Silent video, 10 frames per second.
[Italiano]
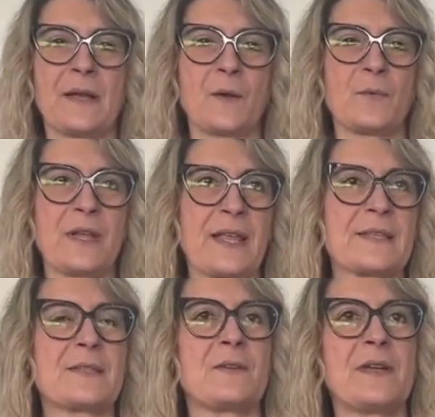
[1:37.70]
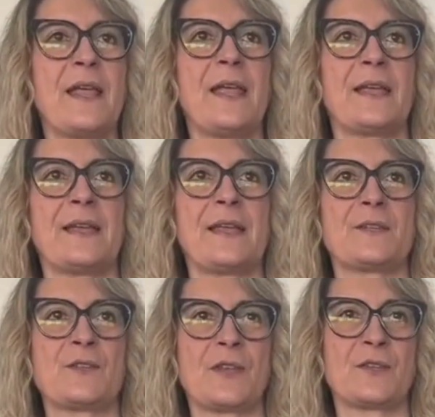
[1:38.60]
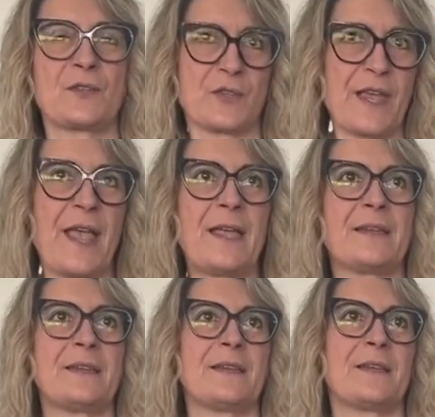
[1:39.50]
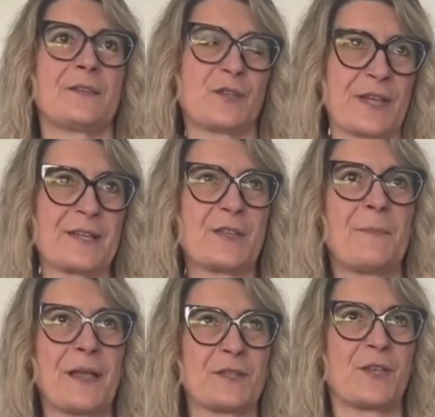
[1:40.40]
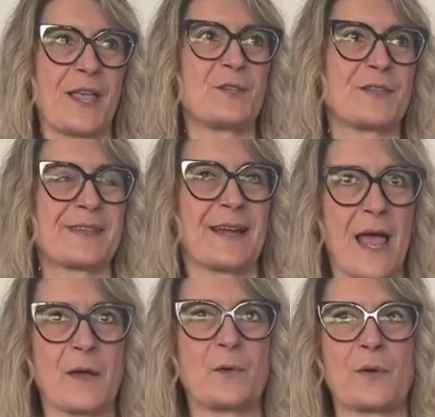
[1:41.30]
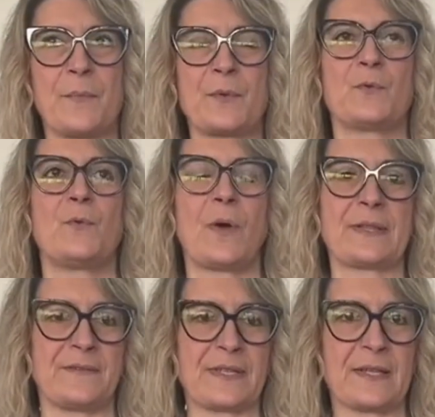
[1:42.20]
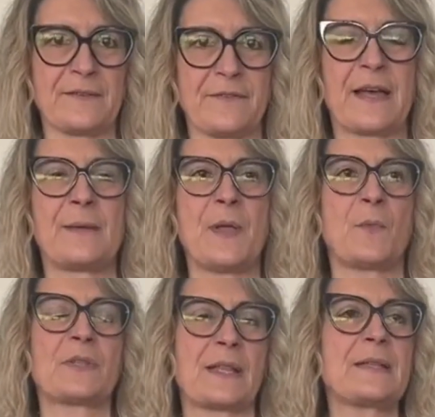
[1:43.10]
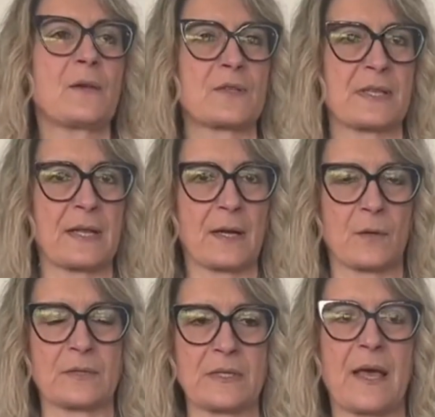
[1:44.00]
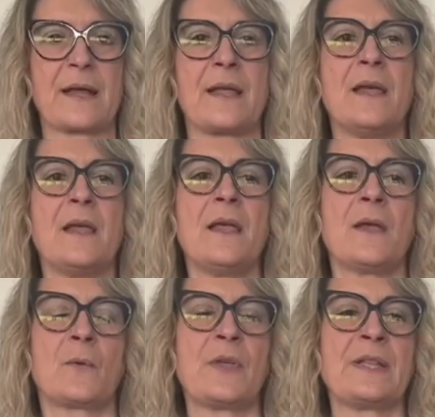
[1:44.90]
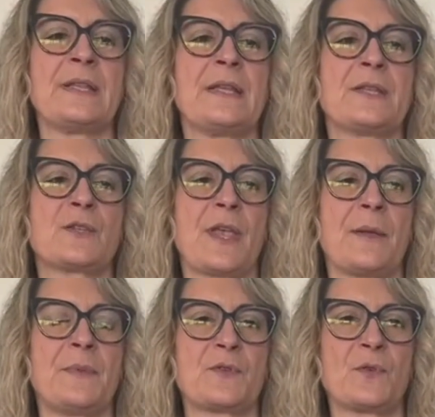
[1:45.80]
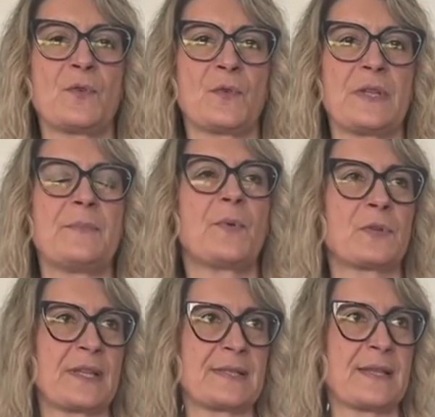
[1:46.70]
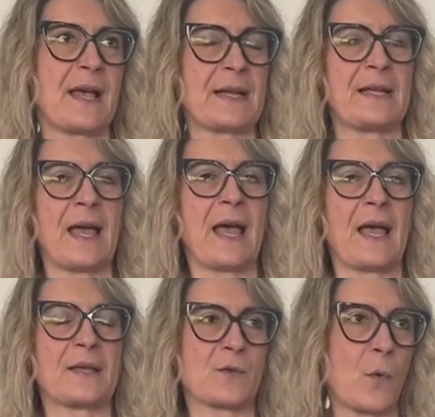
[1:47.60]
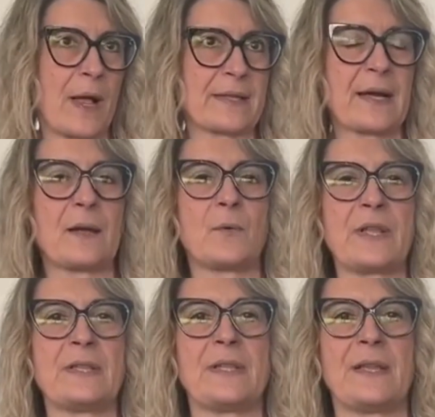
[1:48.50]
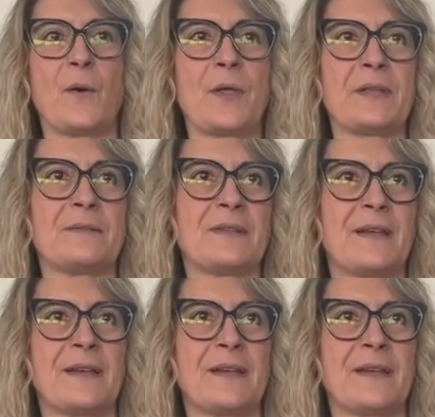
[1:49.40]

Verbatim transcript: la comunicazione, eh, eh c'era eh, già, ma c'è e ci sarà ancora più attività da fare, abbiamo tante cose da raccontare. Quindi c'è bisogno di potenziare la squadra, quindi ho in,